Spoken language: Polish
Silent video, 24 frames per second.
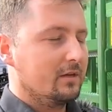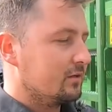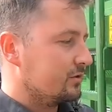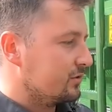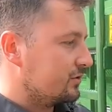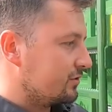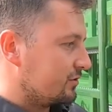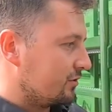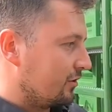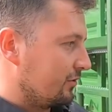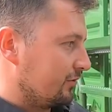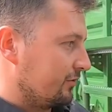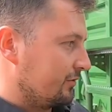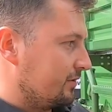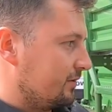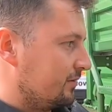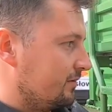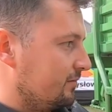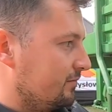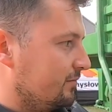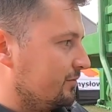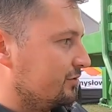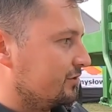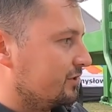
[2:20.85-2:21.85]
stąd
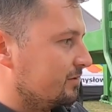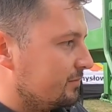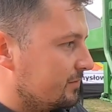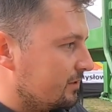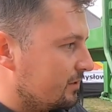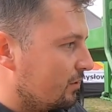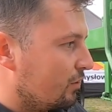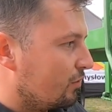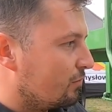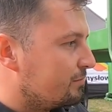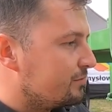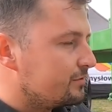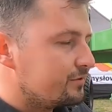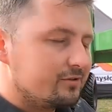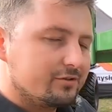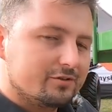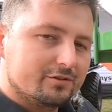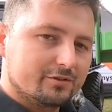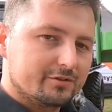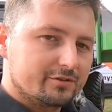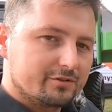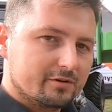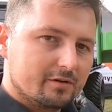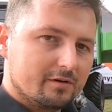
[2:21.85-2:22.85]
możemy
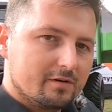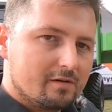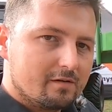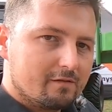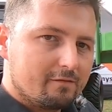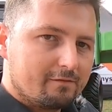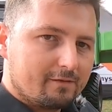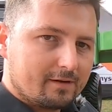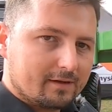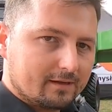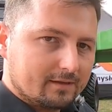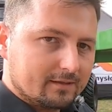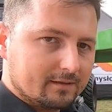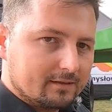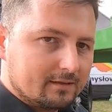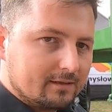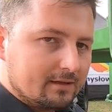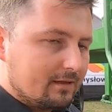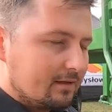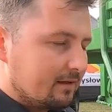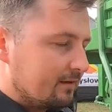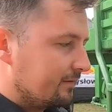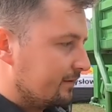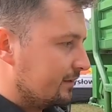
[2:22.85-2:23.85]
obniżyć wagę
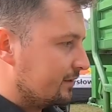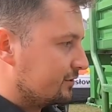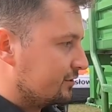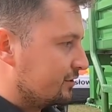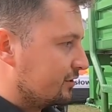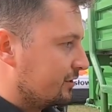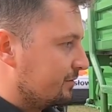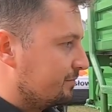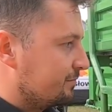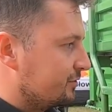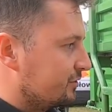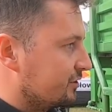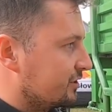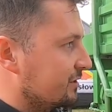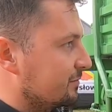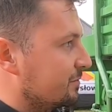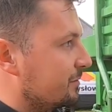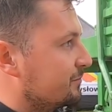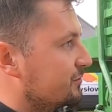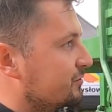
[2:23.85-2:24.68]
naszych przyczep.